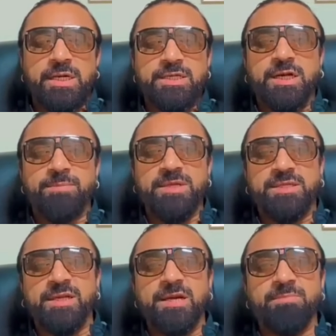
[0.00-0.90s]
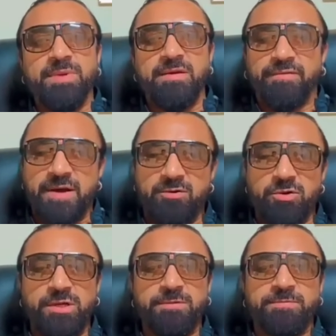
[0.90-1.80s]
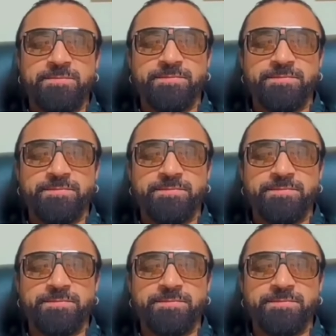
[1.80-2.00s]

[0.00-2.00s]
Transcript: जगह जगह पे इसके नाम पे एफआईआर हुई